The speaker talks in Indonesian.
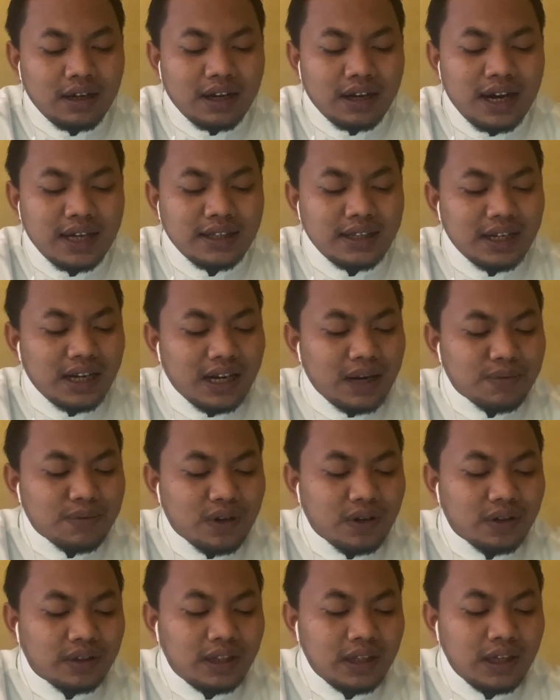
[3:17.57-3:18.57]
Kerajaan Arab
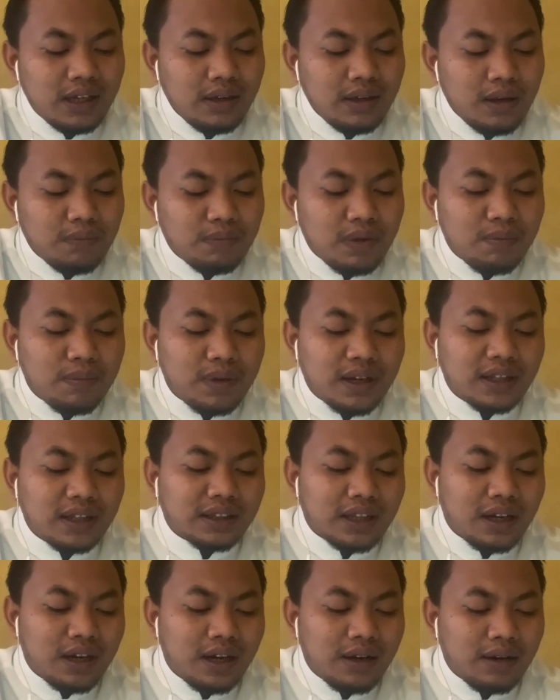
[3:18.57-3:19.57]
Saudi
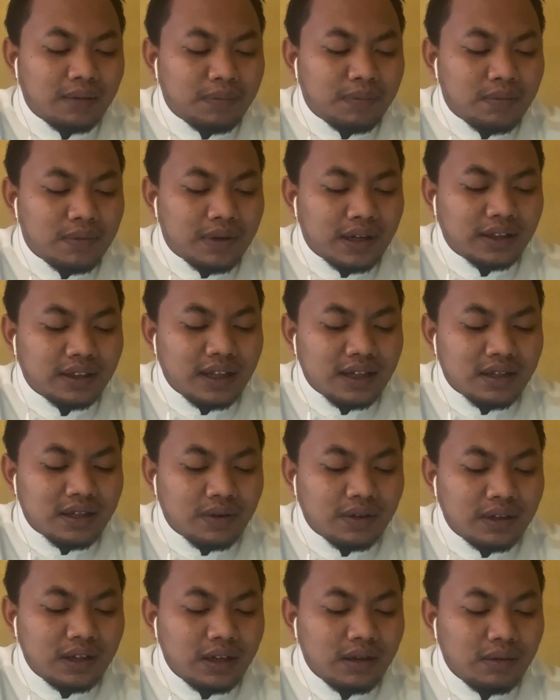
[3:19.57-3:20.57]
pemerintah pemerintah
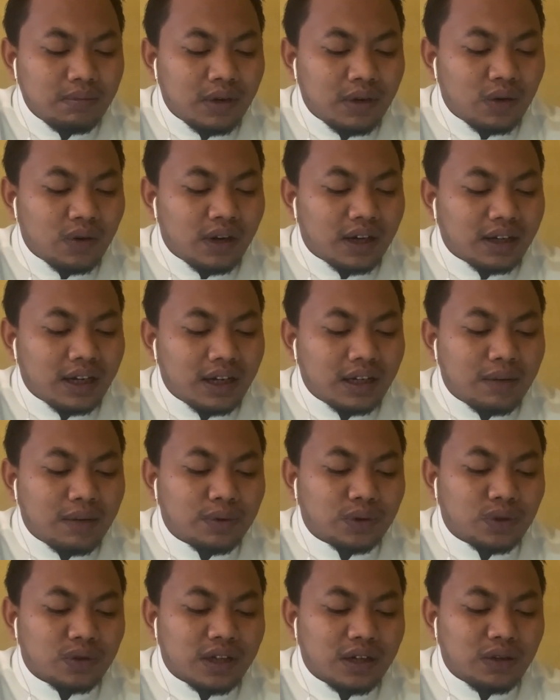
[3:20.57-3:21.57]
Saudi mengeluarkan
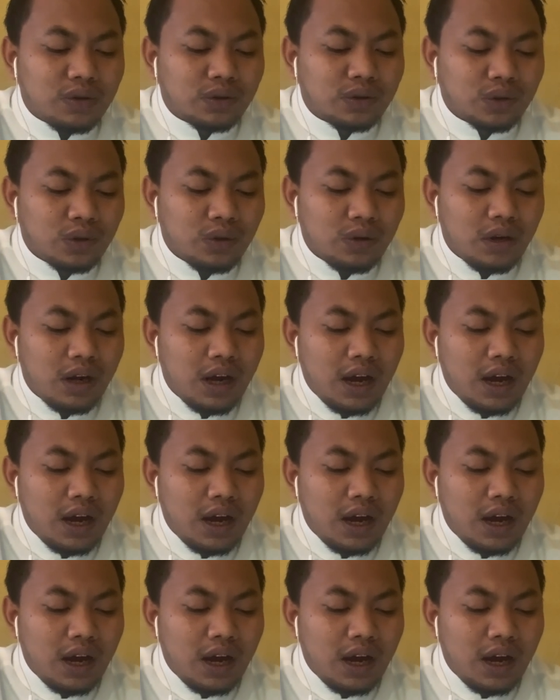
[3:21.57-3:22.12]
keputusan untuk